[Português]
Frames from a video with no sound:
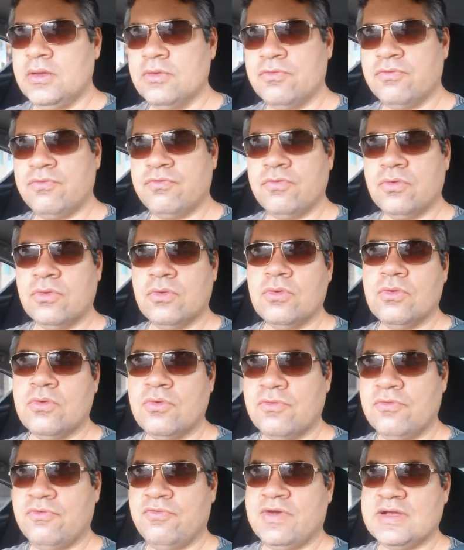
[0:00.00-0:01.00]
eu
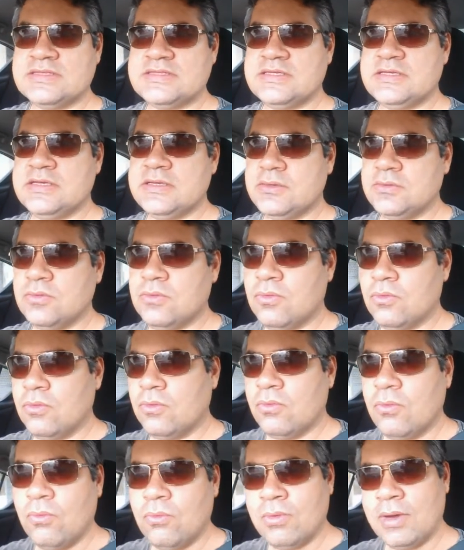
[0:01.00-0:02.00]
vou fazer
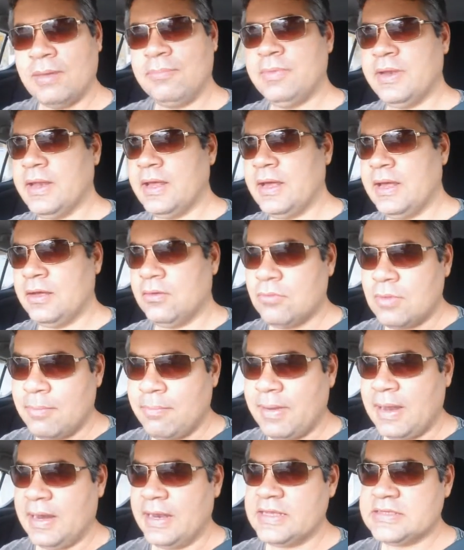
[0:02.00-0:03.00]
um webinar, uma
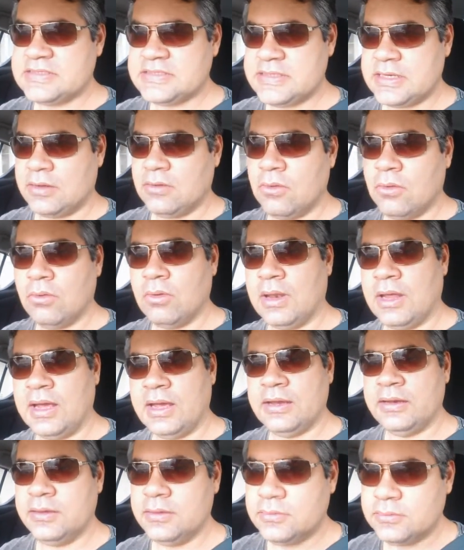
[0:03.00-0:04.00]
palestra
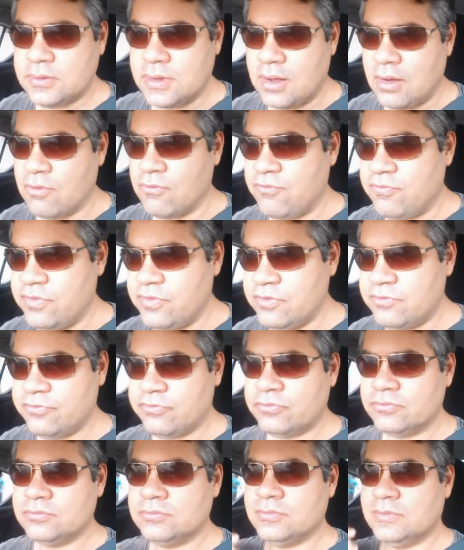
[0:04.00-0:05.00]
online ao
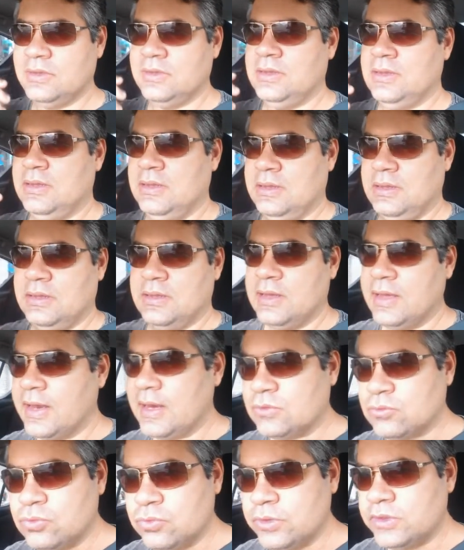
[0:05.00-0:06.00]
vivo,
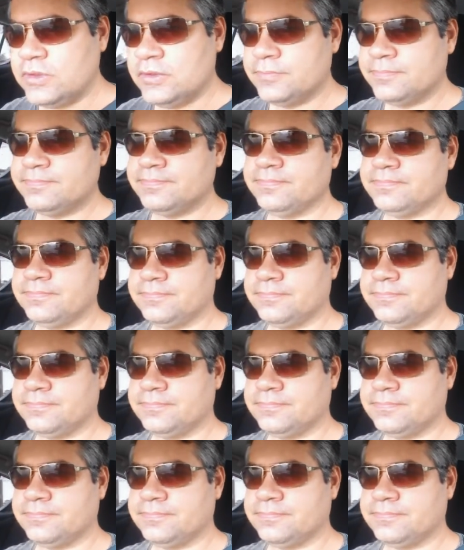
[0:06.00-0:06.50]
gratuita.